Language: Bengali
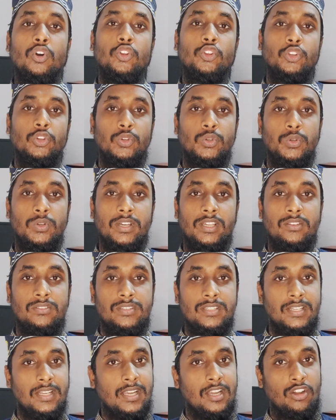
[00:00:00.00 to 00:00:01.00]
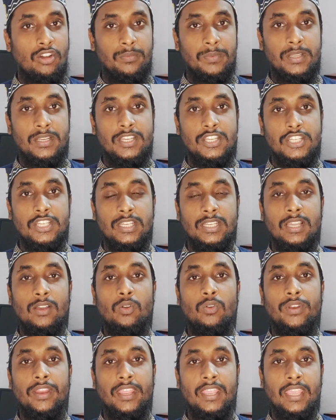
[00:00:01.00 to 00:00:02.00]
অন্য কেউ কালোজিরা খাওয়াবেন ইনশাল্লাহ
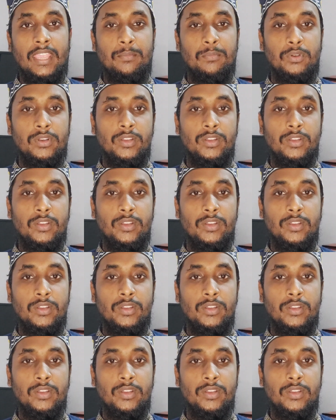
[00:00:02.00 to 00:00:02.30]
অনেকেই